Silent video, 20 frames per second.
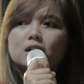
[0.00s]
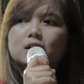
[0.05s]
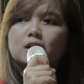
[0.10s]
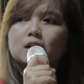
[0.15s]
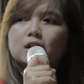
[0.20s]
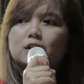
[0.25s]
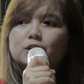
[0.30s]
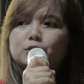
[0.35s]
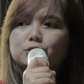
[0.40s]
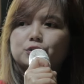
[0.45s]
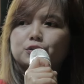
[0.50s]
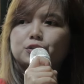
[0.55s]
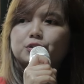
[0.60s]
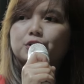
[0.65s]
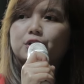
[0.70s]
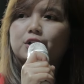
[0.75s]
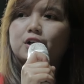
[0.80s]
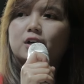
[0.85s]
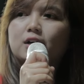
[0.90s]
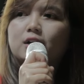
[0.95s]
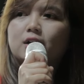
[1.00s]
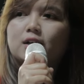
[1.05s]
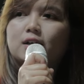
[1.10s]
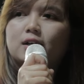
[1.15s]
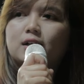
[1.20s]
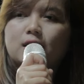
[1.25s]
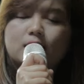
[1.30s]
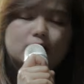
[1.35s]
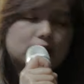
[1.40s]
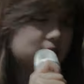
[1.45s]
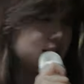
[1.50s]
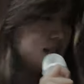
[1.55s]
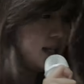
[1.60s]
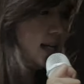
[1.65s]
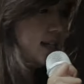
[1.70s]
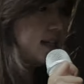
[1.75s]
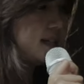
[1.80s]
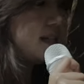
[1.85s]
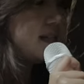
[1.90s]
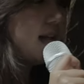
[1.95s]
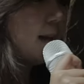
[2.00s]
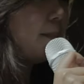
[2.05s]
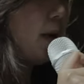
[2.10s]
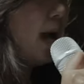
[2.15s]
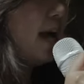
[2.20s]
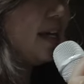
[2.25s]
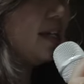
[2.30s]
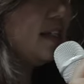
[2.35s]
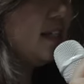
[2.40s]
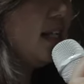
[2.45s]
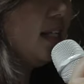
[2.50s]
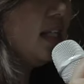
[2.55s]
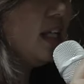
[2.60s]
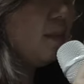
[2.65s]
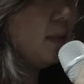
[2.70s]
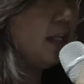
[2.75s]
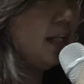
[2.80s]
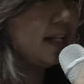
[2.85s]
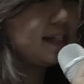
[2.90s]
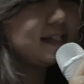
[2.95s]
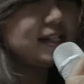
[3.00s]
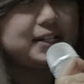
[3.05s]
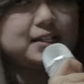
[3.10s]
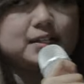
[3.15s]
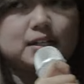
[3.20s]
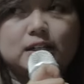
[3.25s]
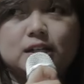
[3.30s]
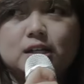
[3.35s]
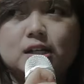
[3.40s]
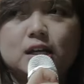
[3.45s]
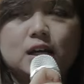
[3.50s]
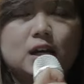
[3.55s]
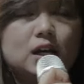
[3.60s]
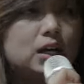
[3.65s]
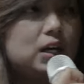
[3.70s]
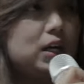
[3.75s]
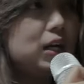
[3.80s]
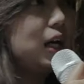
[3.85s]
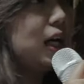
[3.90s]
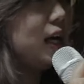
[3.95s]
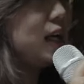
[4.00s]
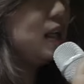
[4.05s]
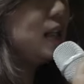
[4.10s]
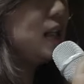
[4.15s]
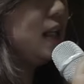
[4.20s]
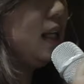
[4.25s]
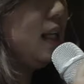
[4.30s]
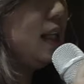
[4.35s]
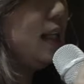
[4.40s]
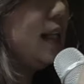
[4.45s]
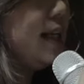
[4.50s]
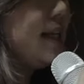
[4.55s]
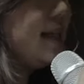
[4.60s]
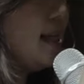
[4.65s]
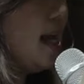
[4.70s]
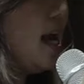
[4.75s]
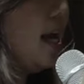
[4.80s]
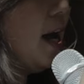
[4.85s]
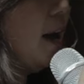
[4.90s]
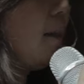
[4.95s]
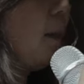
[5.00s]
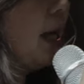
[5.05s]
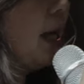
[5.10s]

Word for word: lalu uh, dan sampai akhirnya tim NX Ladies ini uh, Nixia ya yang